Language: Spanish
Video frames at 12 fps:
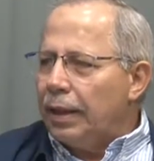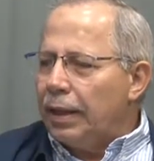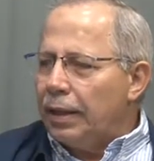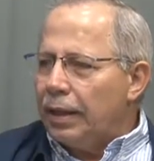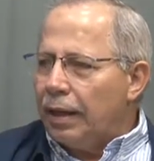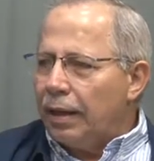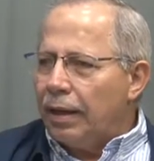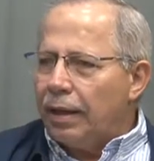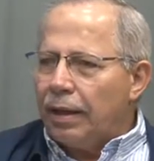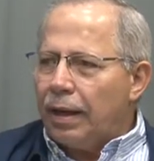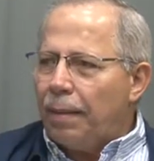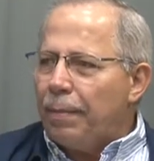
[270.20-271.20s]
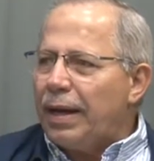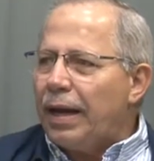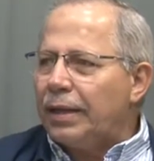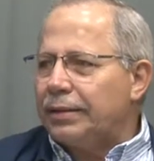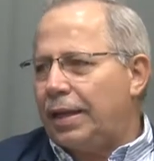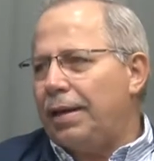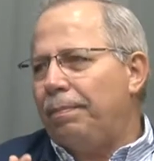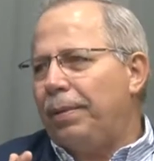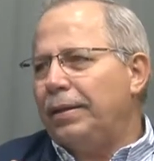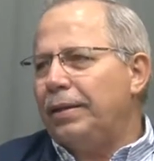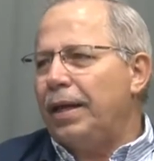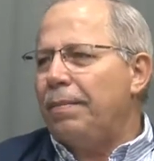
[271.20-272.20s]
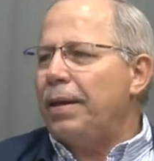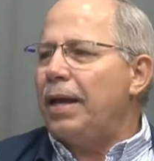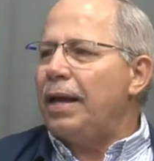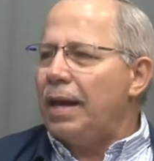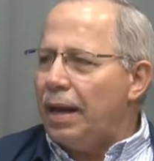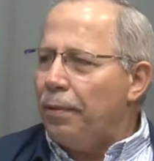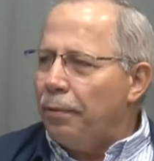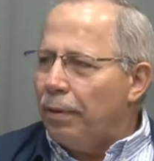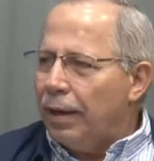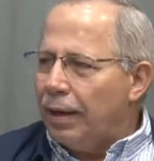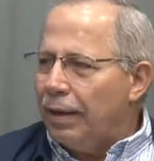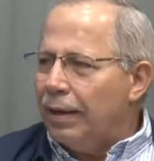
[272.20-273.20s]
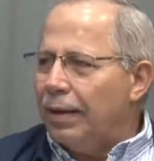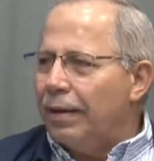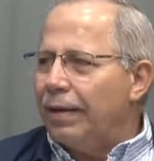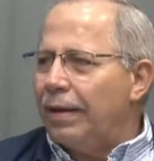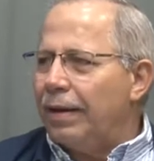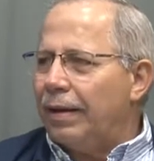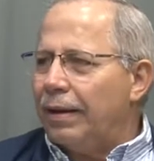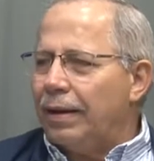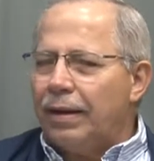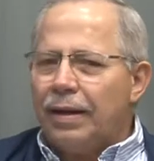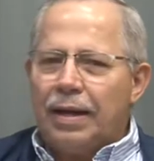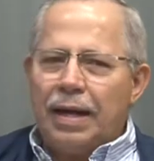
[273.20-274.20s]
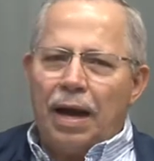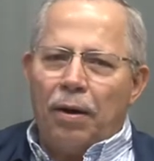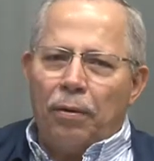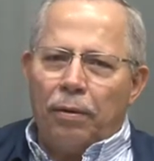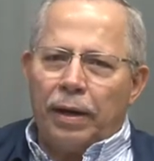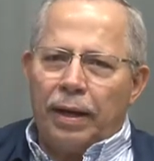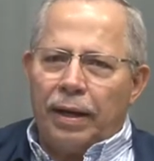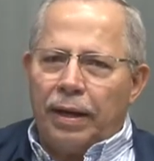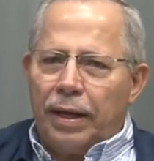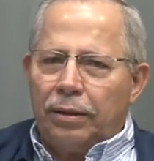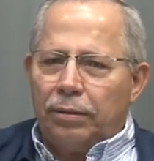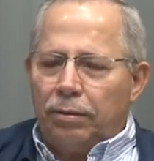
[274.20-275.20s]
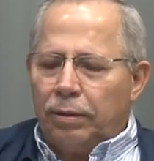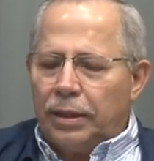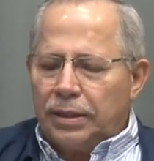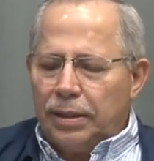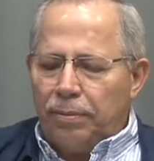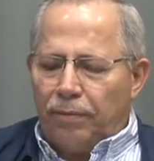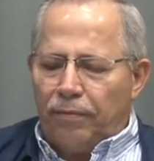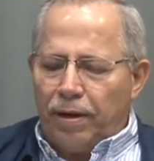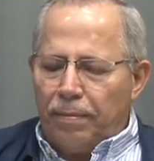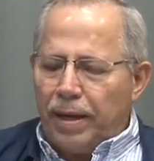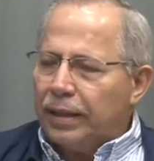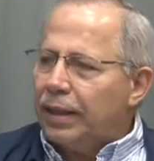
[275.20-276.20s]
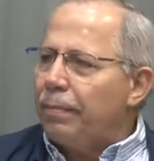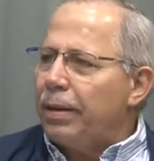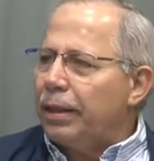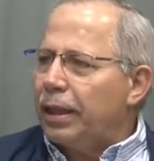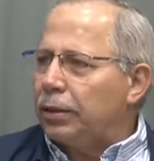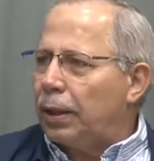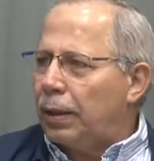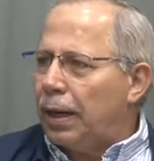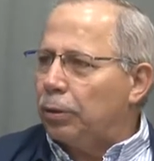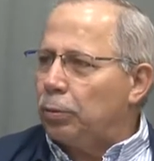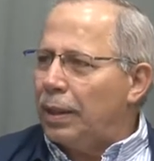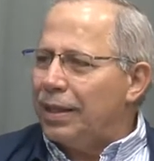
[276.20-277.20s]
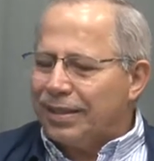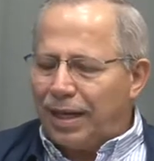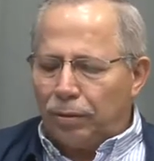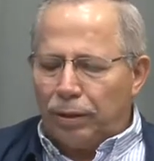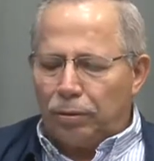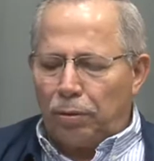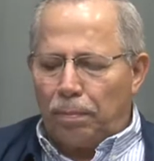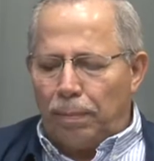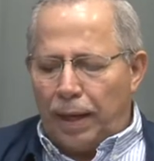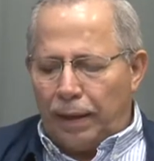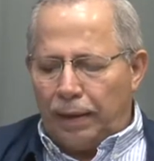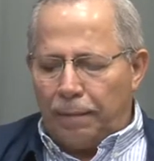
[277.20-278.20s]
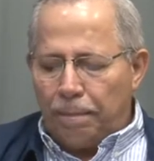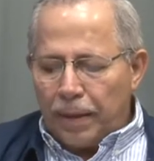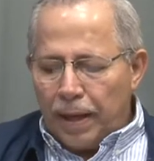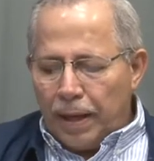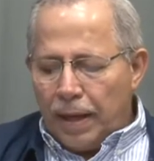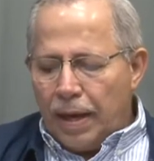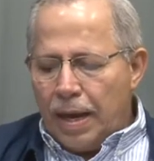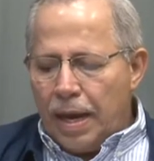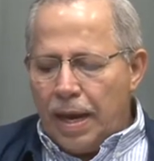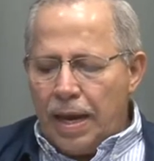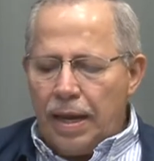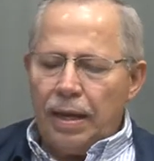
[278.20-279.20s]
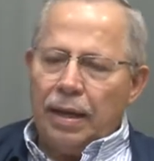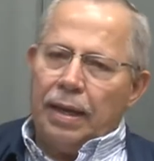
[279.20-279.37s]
eh, la amenaza de pandemia del ébola, ¿ah? y ahora esto lo que hicimos fue inmediatamente actualizar nuestros planes. Y